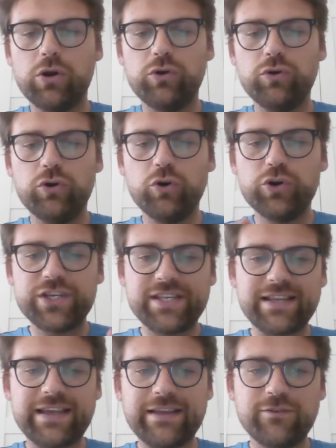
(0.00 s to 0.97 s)
le
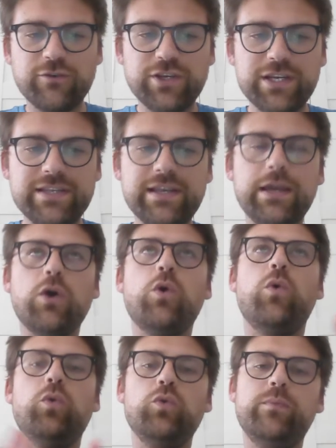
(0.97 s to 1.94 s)
logiciel qui a été utilisé,
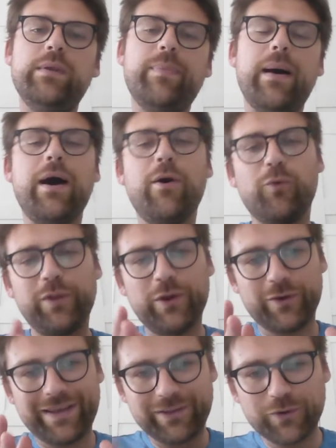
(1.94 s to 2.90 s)
on n'oublie pas, on est
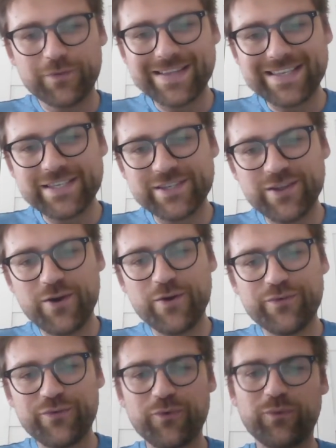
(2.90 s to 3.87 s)
en
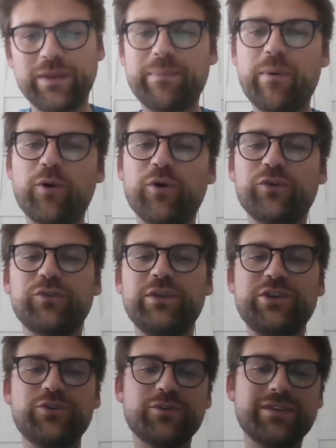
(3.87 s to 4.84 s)
99, on n'est pas encore sur des
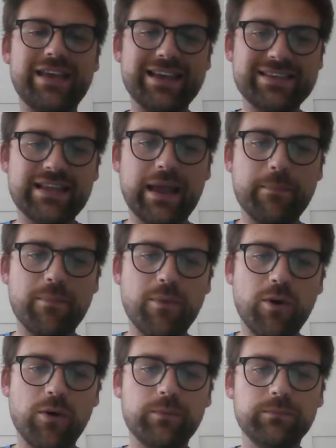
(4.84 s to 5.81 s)
choses
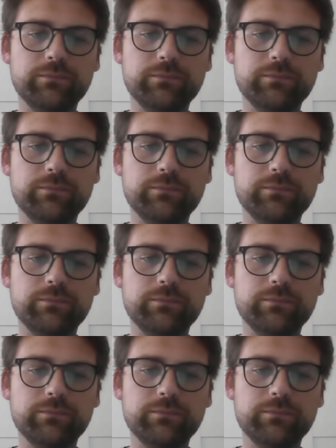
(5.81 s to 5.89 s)
extrêmement...